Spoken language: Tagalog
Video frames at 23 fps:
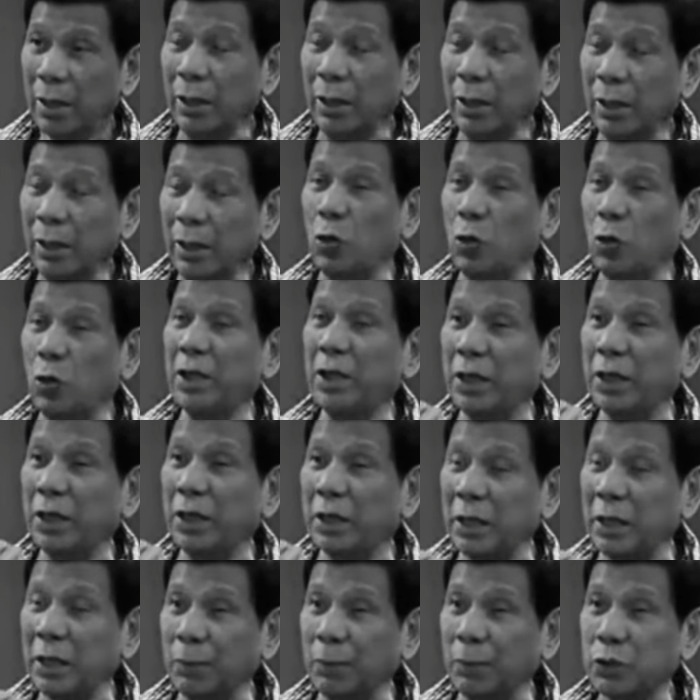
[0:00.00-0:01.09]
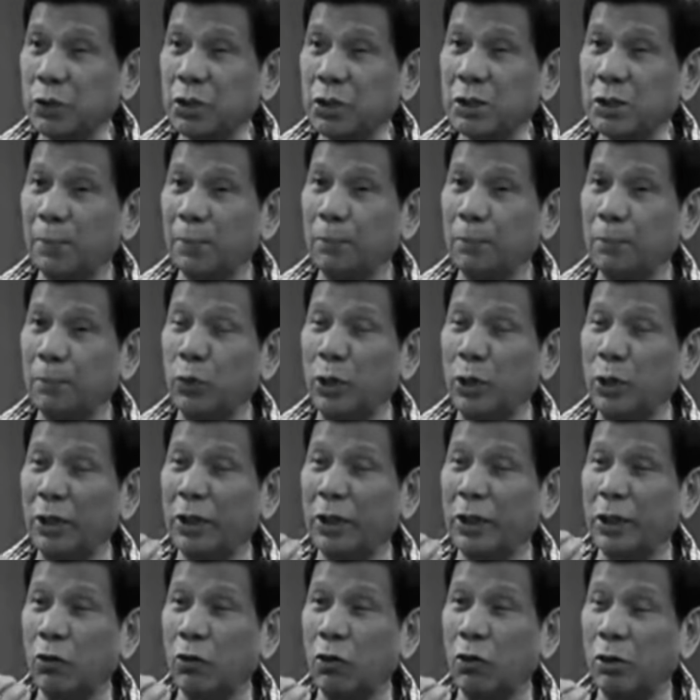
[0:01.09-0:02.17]
itong mahirap sa
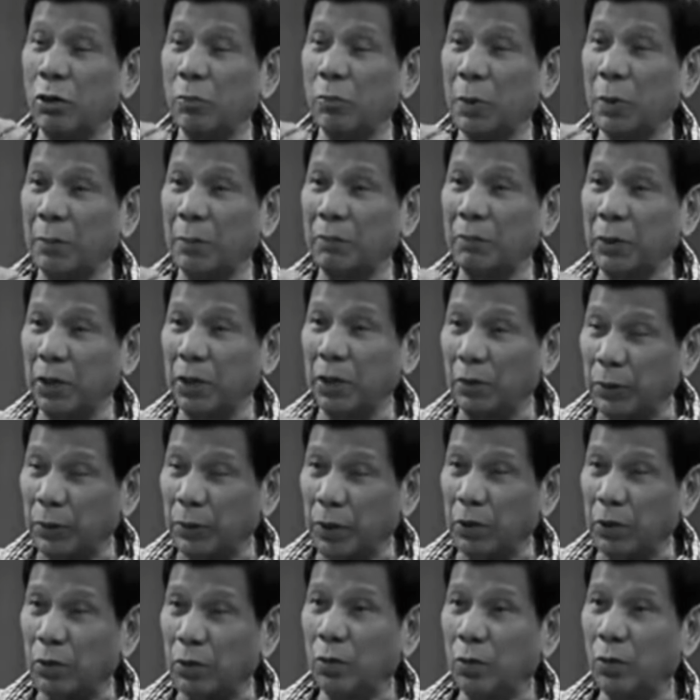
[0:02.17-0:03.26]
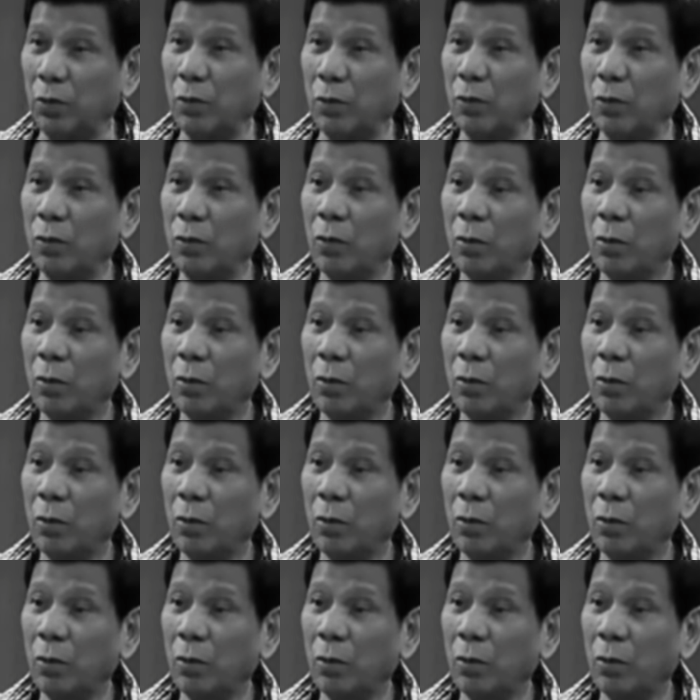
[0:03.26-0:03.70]
politiko ng mga Pilipino,